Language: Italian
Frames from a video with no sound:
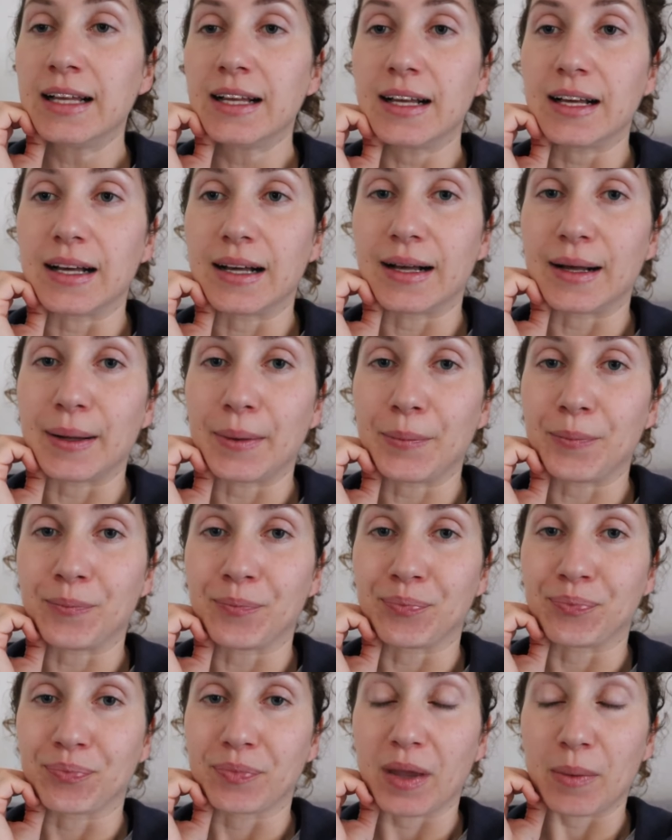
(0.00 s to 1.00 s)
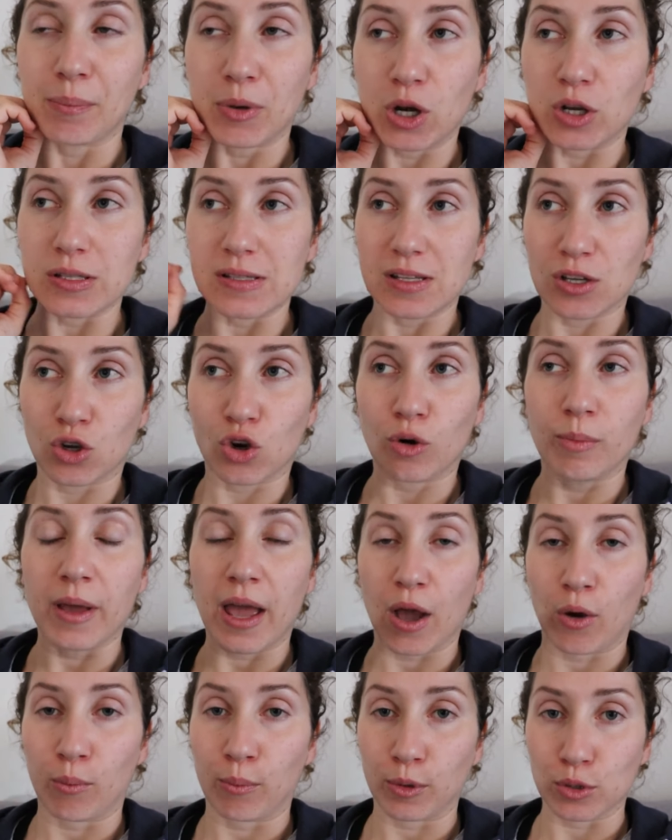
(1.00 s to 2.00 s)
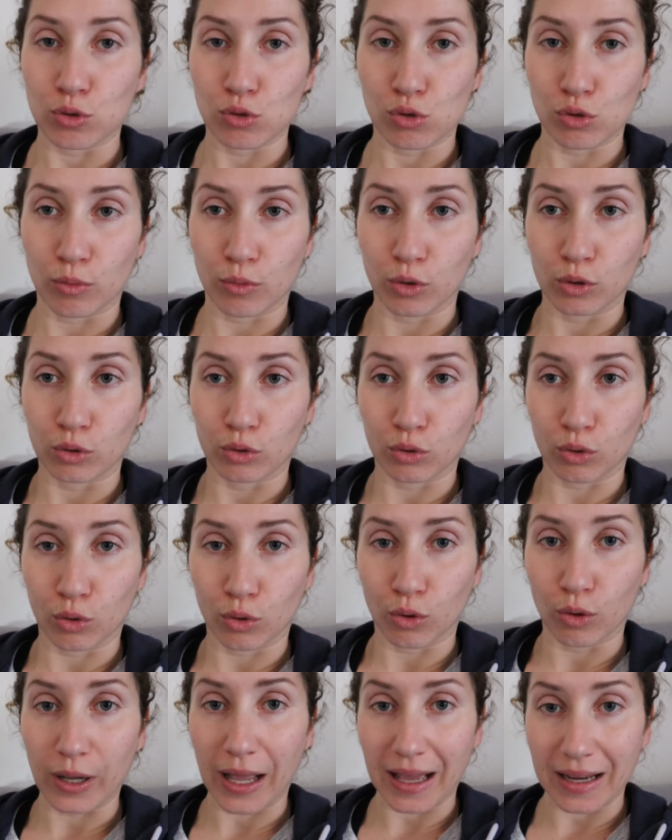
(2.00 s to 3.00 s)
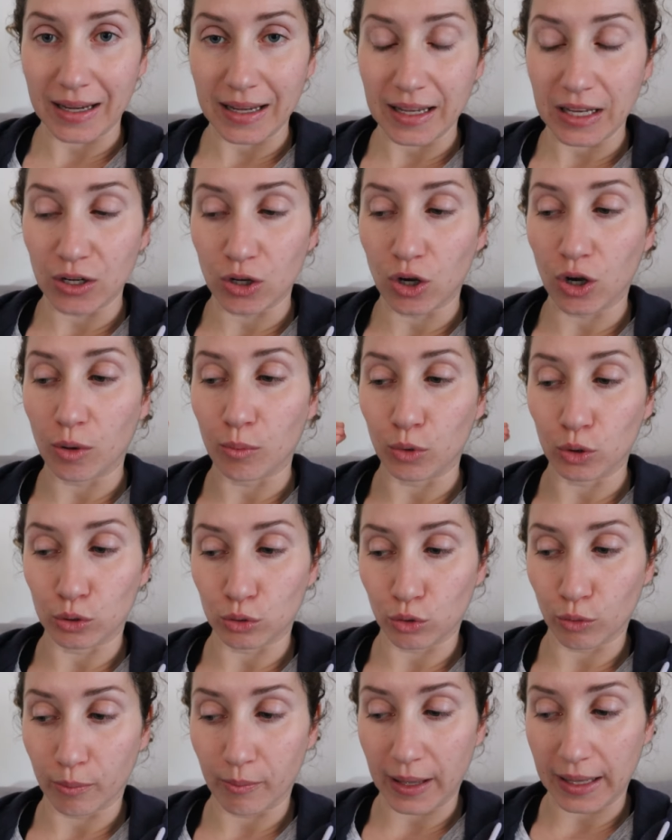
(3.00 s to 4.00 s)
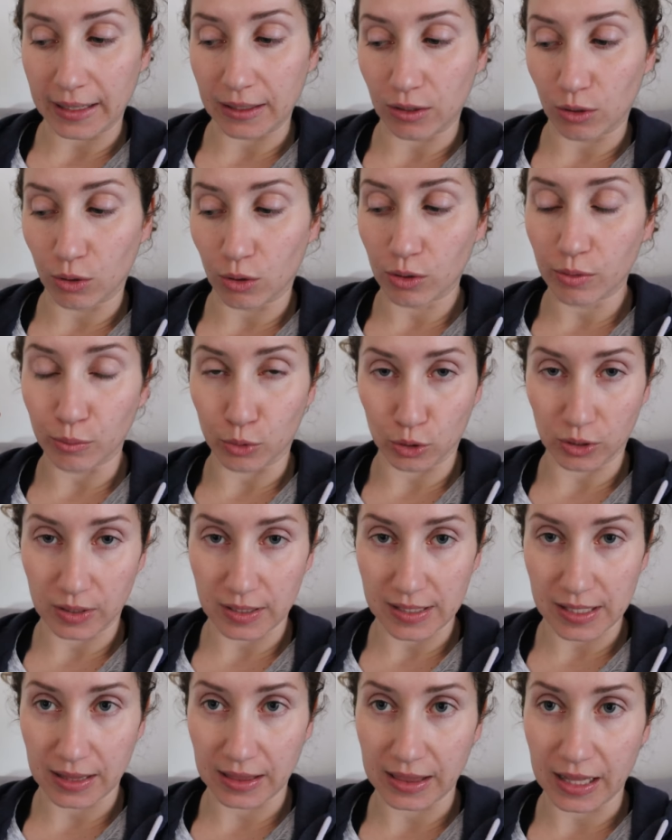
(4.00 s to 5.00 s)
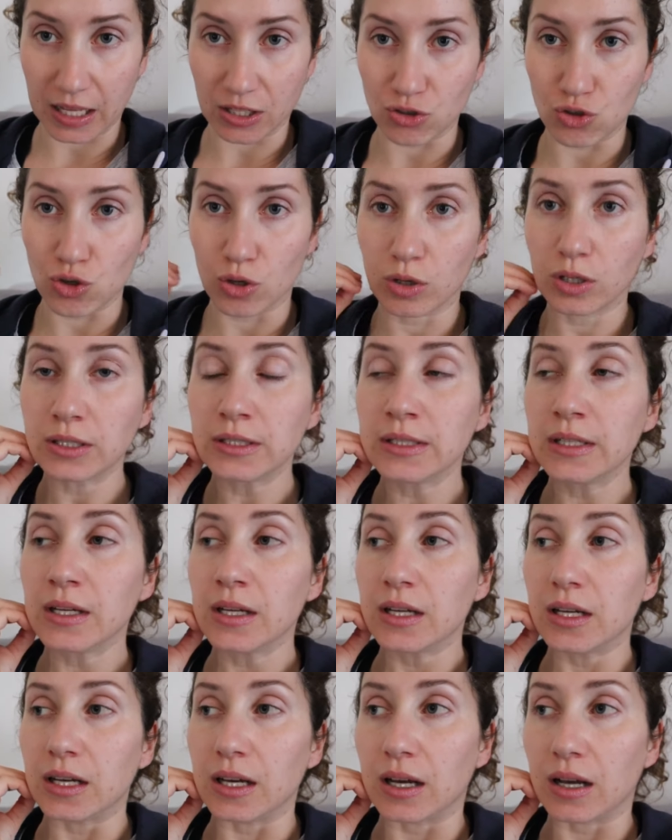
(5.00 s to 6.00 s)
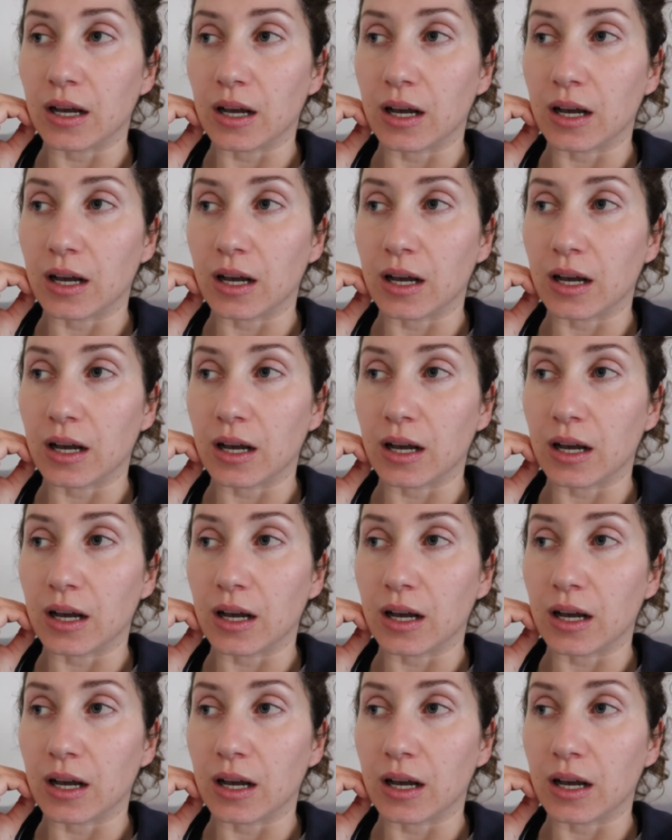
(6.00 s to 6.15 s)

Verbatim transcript: Um, però siccome è un posto molto carino, molto bello, Monte Sant'Angelo, uh,